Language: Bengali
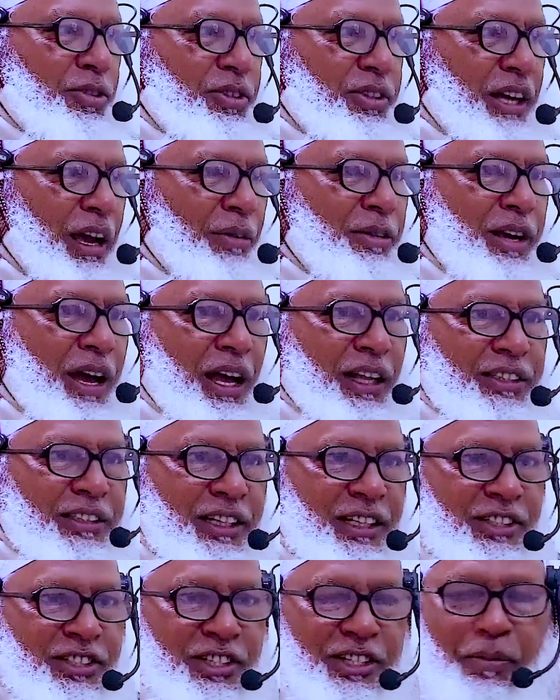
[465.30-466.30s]
মধ্যে আমি হাত
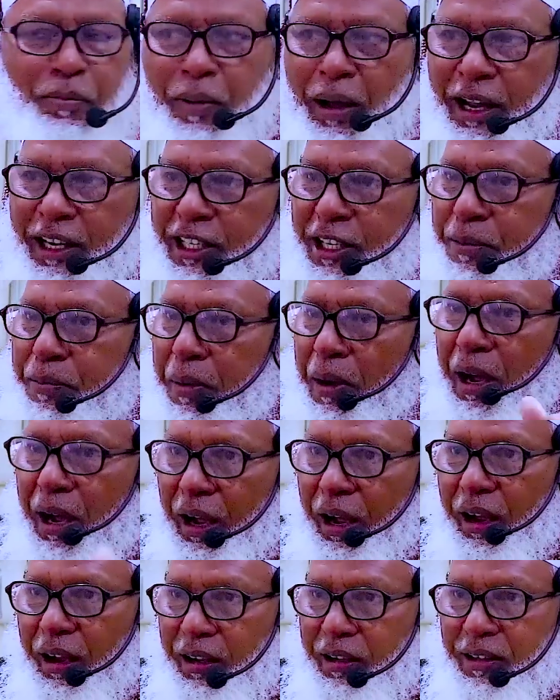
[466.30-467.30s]
দিয়ে সেটা বাঘের পা
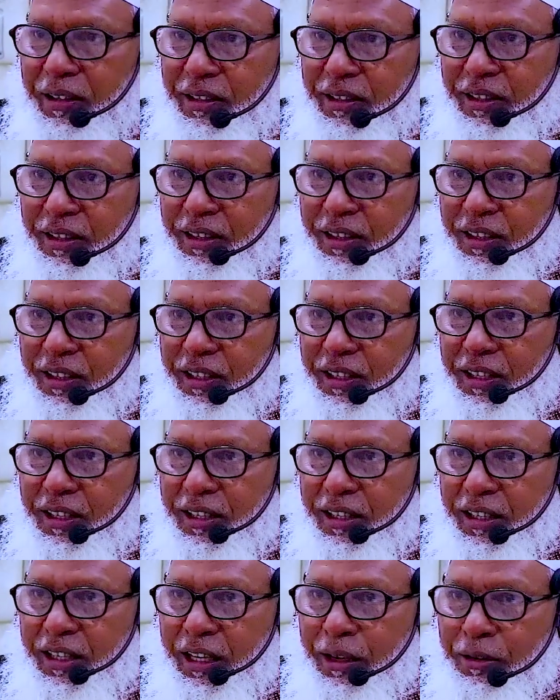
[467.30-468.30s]

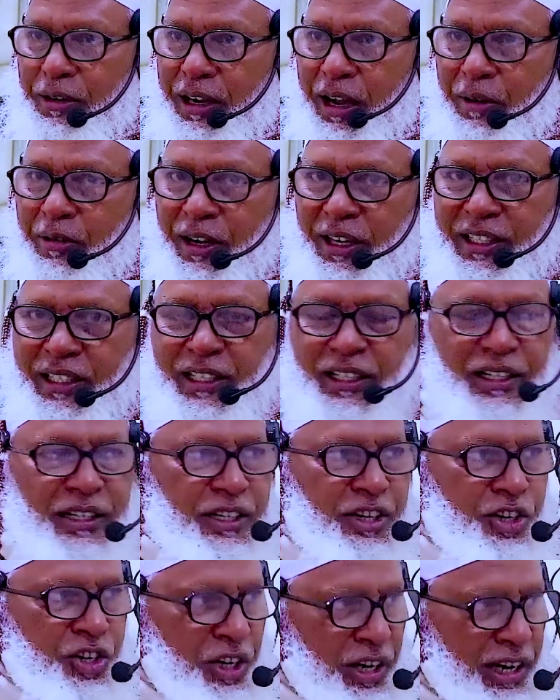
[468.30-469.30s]
এবং আমাকে
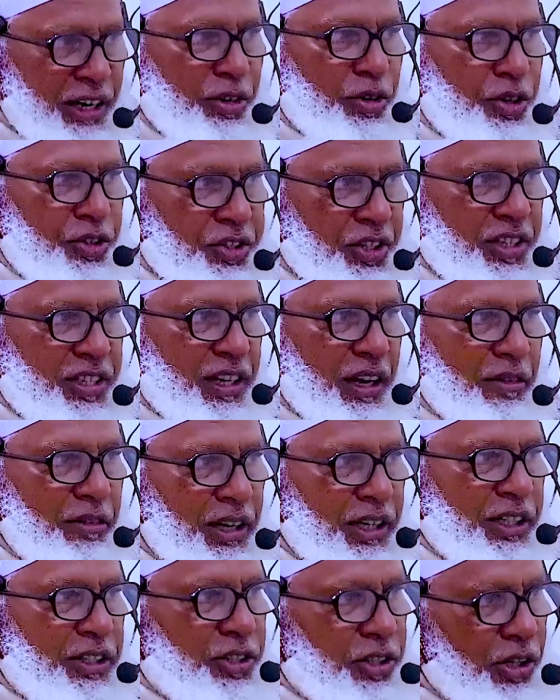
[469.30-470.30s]
ইশারা করছে যে আমাকে